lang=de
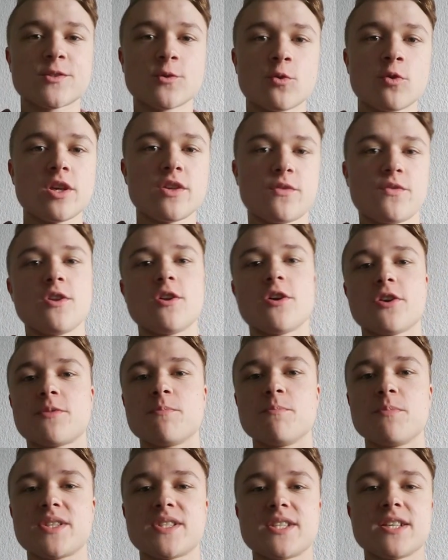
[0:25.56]
so. Ich will euch
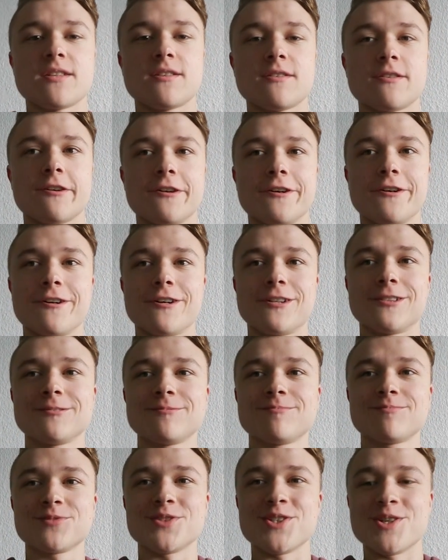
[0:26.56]
ein bisschen äh,
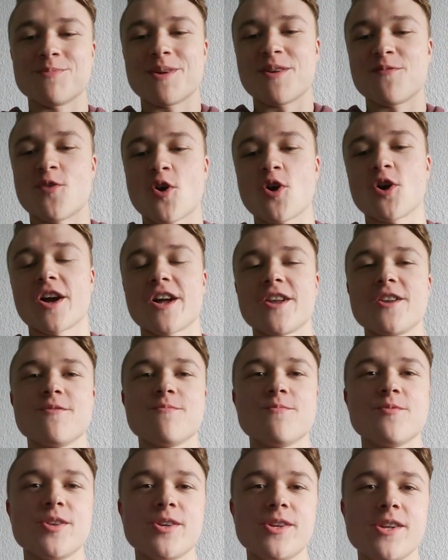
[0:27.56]
in mein Wochenende
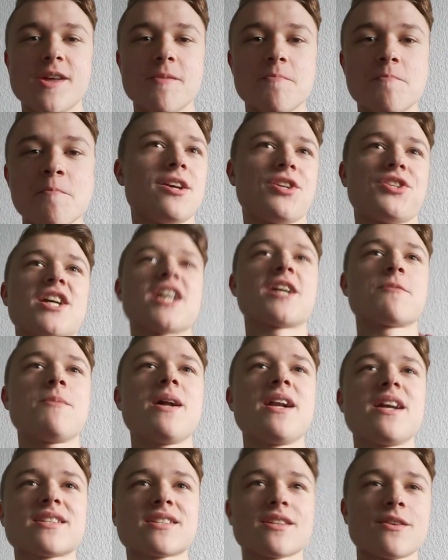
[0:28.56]
mitnehmen. Ich denke
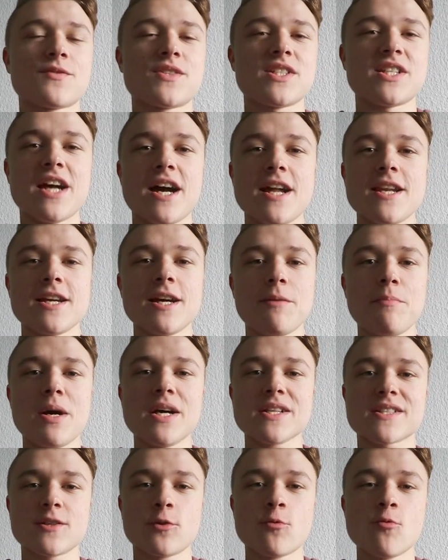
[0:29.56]
mal, das trifft sich
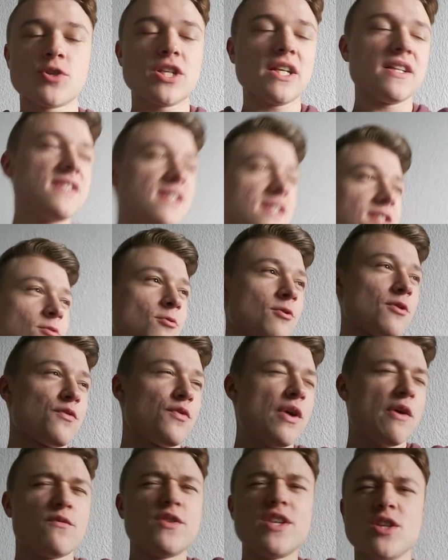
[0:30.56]
einigermaßen gut. Dann sieht ihr
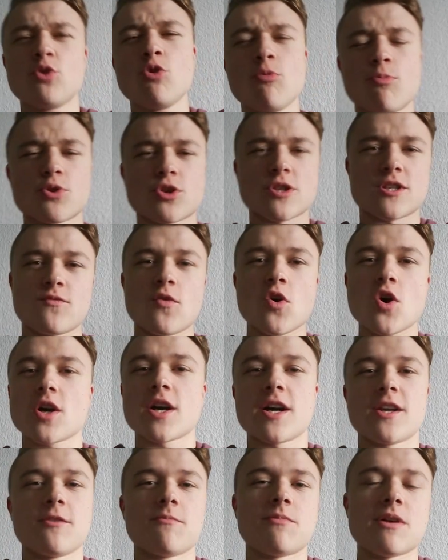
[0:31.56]
ungefähr, wie ein typisches
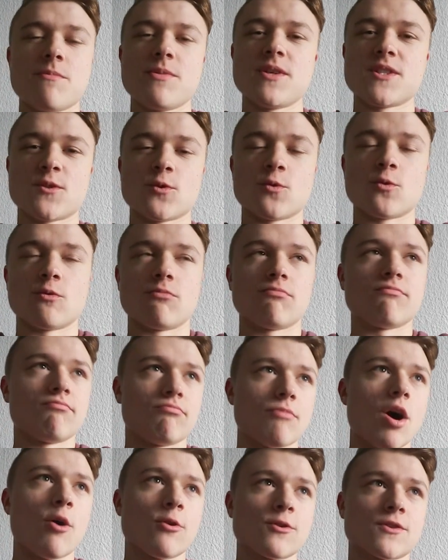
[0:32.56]
Wochenende bei mir so
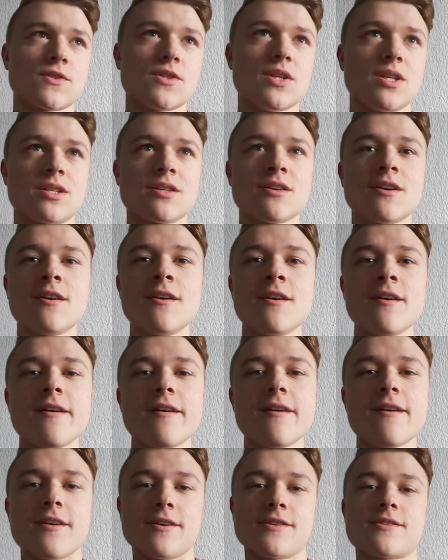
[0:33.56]
aussieht.
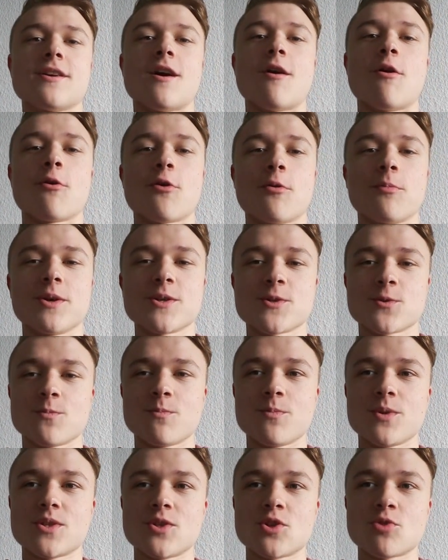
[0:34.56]
Ist ja auch immer so
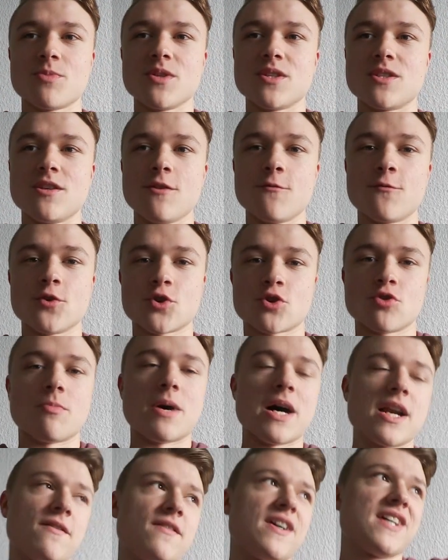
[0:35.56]
ein bisschen spezifisch.
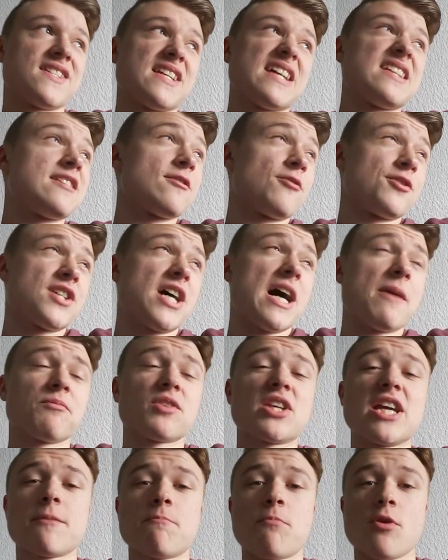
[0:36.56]
Normalerweise hätte ich heute
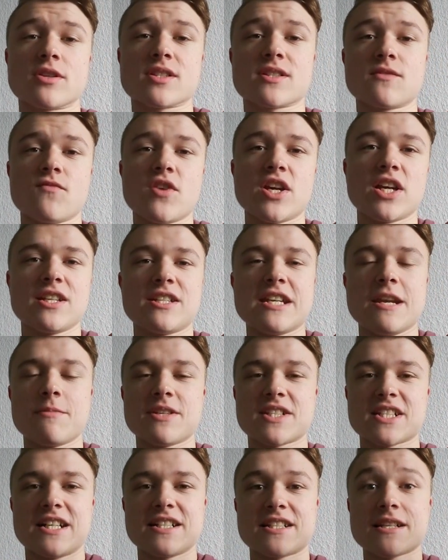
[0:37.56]
Abend Kickboxen, deswegen ich nehme
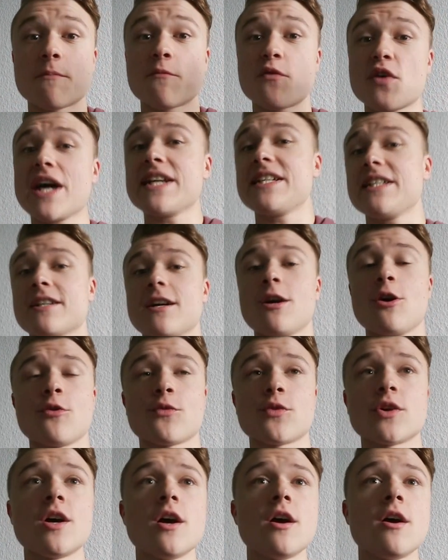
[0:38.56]
das Ganze am Freitag
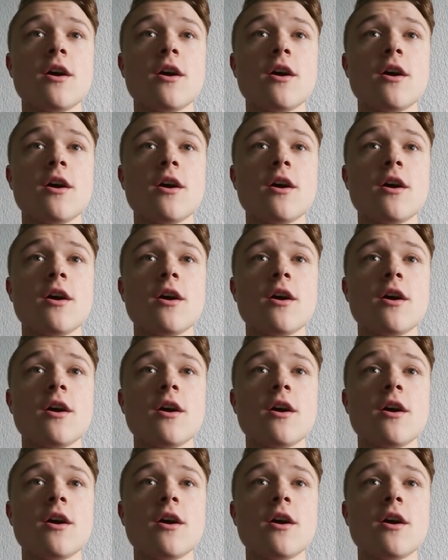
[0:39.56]
auf.